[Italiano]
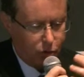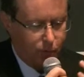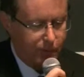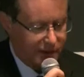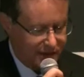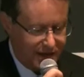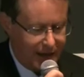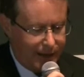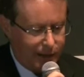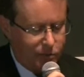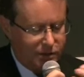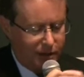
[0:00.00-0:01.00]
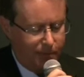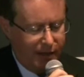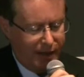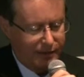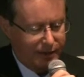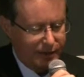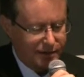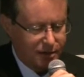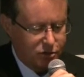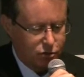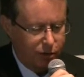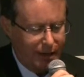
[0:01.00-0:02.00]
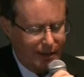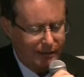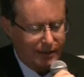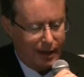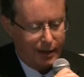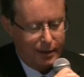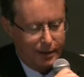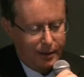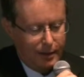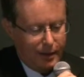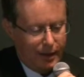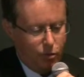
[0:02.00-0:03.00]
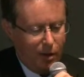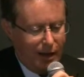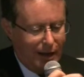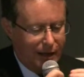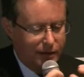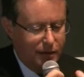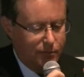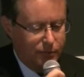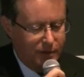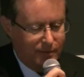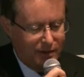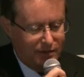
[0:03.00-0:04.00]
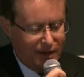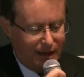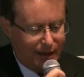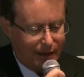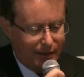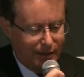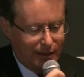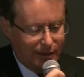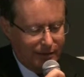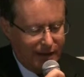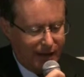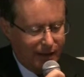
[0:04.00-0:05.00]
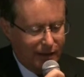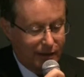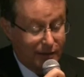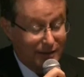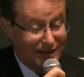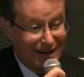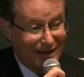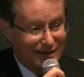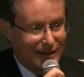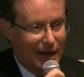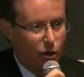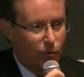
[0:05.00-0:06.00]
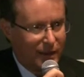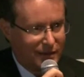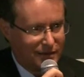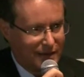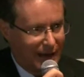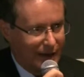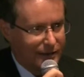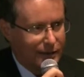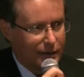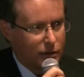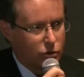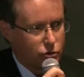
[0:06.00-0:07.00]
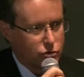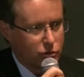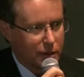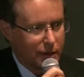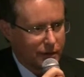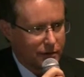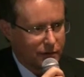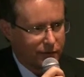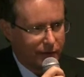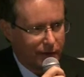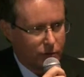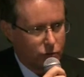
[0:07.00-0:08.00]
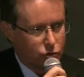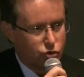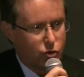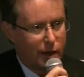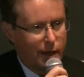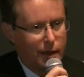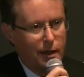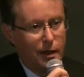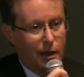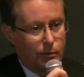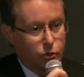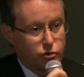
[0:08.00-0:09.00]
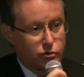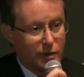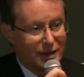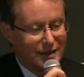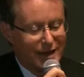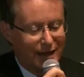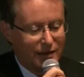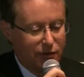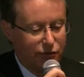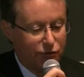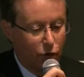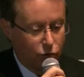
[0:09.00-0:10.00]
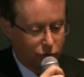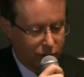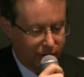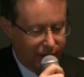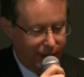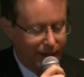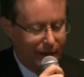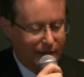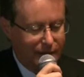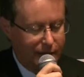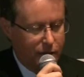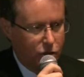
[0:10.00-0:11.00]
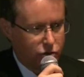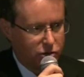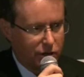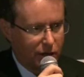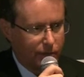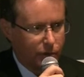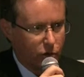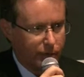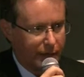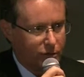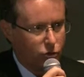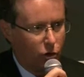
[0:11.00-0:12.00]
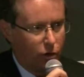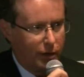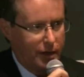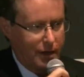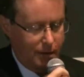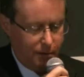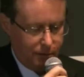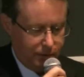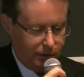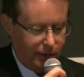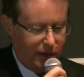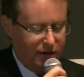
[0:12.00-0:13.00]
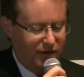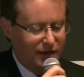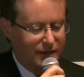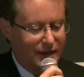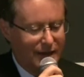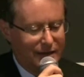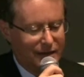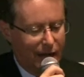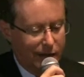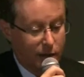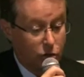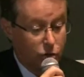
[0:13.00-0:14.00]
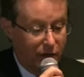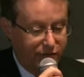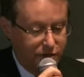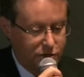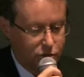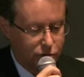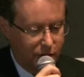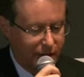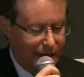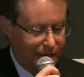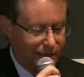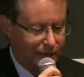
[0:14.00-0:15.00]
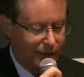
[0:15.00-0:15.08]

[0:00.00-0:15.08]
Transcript: compensare questa perdita di sensorialità è quella di implementare delle tecniche di realtà aumentata nel corso dell'intervento, cioè la possibilità di fondere la diagnostica preoperatoria eh, ricavata dalla TAC con la visione diretta